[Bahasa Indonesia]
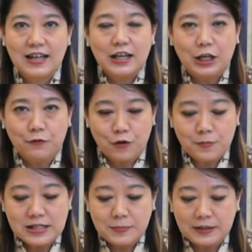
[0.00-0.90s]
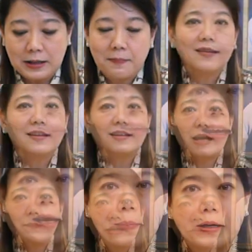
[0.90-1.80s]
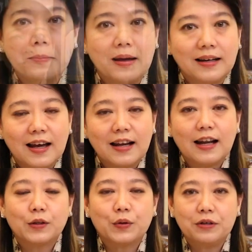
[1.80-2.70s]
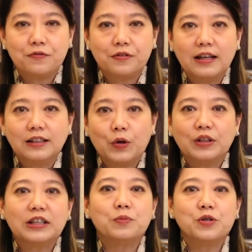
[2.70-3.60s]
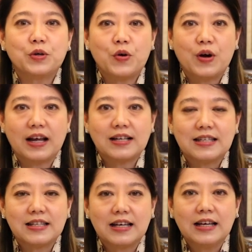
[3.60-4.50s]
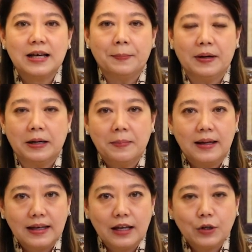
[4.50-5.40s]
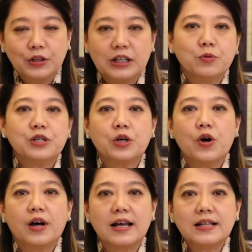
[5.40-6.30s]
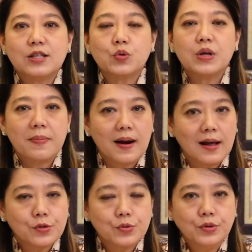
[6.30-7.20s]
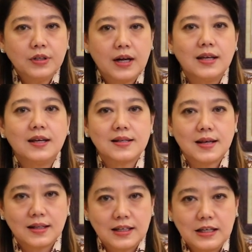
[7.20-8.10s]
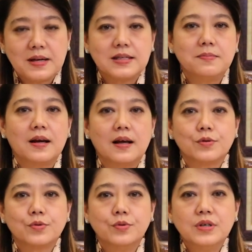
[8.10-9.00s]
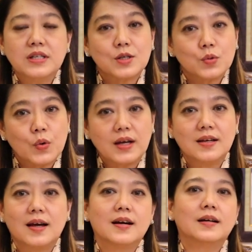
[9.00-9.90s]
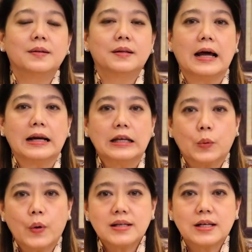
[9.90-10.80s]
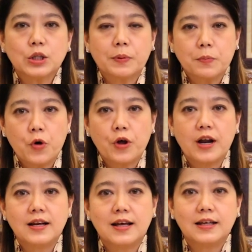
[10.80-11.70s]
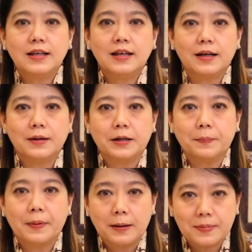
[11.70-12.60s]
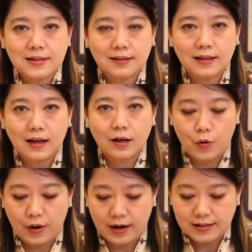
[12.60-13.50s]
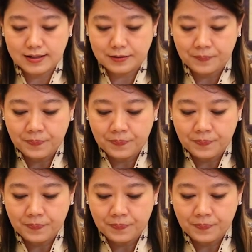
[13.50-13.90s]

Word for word: Informasi pertama terkait pengembalian atau refund kontribusi Kongres. Pengembalian kontribusi Kongres sudah berlangsung dan hingga saat ini masih berlangsung sesuai dengan request atau permohonan dari eh, para peserta Kongres.